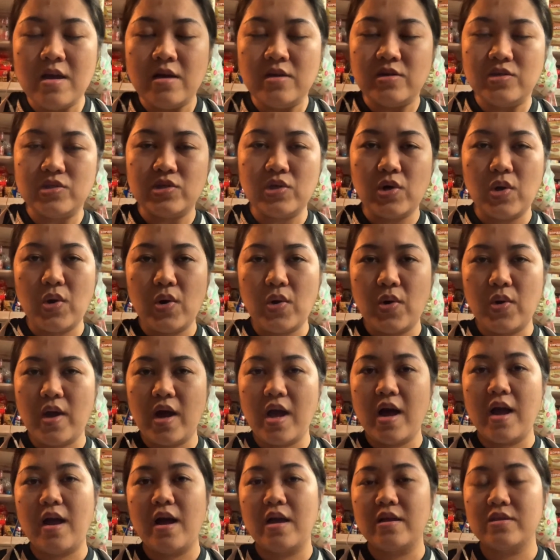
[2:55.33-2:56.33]
So
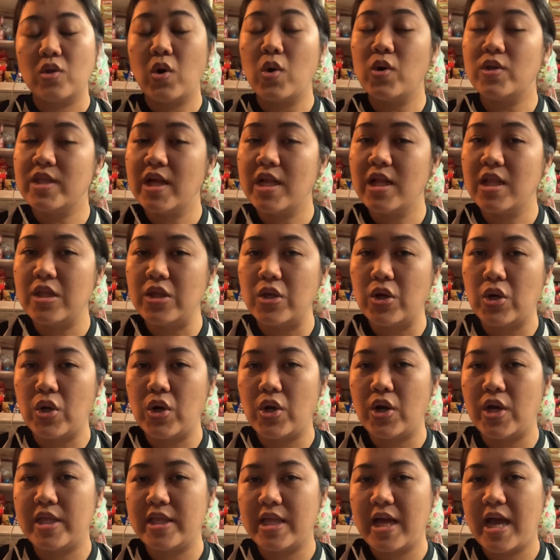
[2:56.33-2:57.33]
uh, total
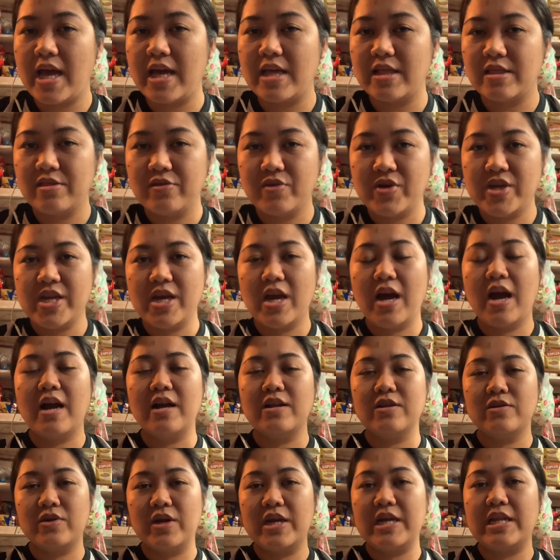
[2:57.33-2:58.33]
noon ay
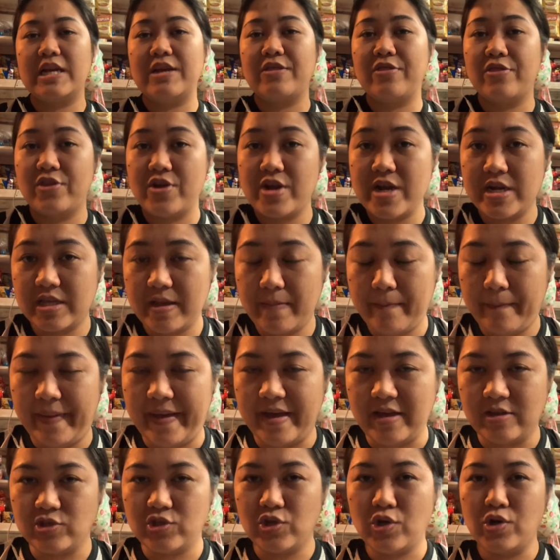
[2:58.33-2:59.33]
330
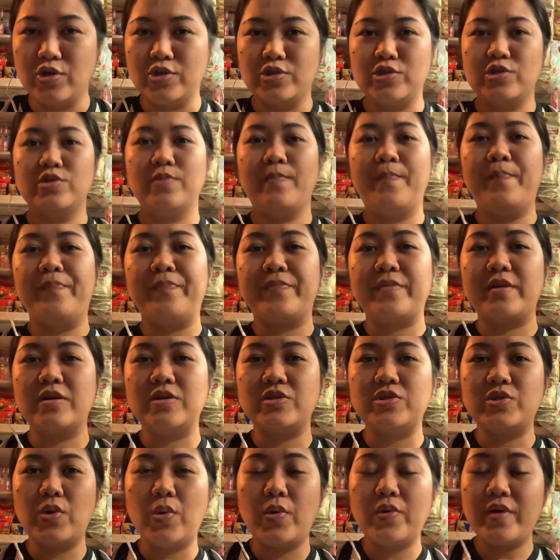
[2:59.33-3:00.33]
pesos.
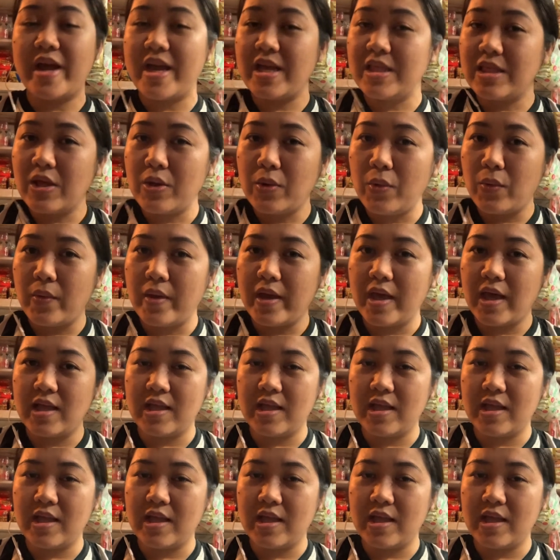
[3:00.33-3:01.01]
So right away,